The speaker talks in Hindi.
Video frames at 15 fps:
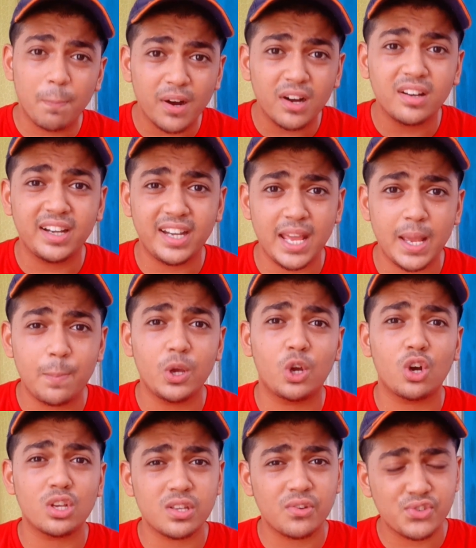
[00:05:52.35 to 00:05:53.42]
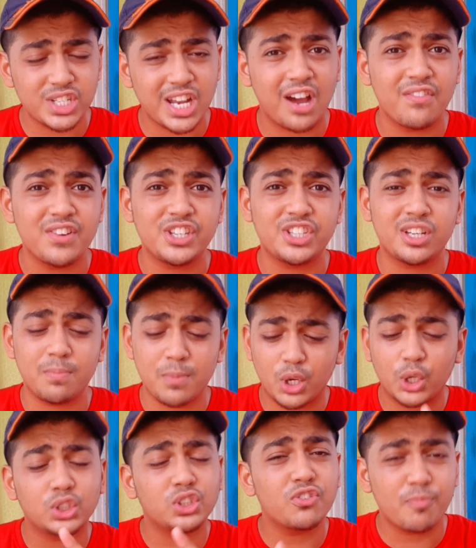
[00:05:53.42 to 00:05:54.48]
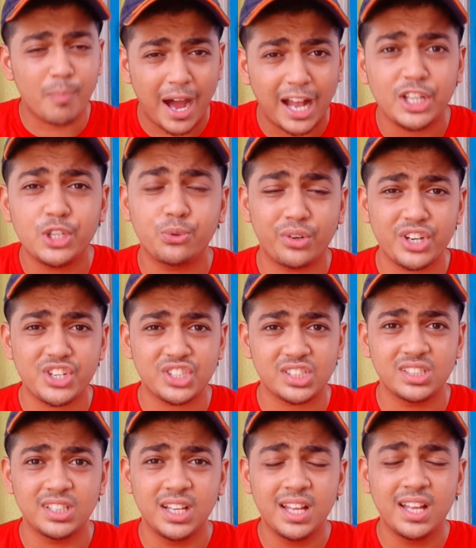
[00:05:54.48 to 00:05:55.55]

पर डे बिकॉज ऑफ स्टावेशन बिकॉज ऑफ माल न्यूट्रिशन